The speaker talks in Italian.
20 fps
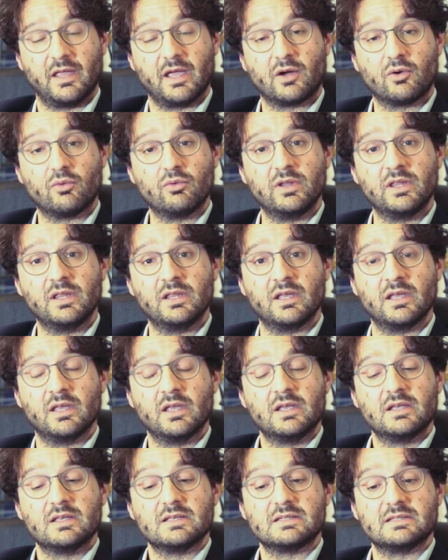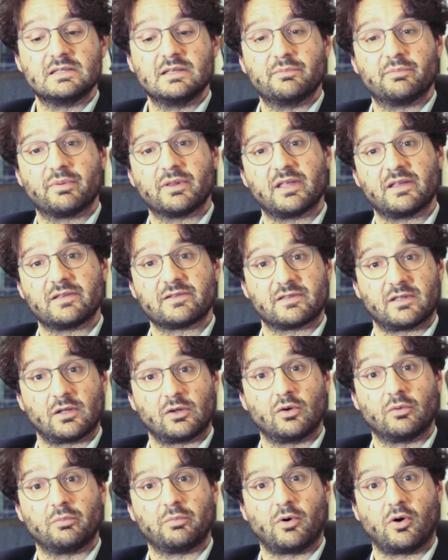e quindi si
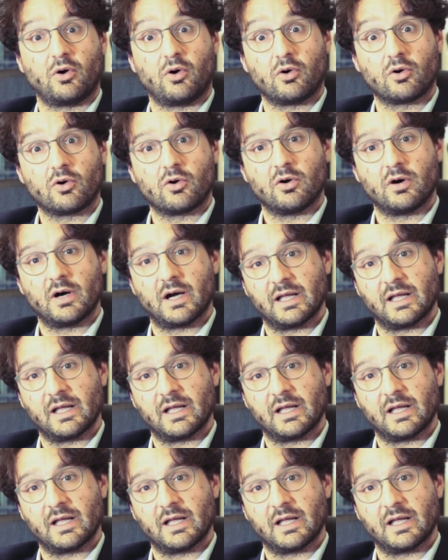prestano poco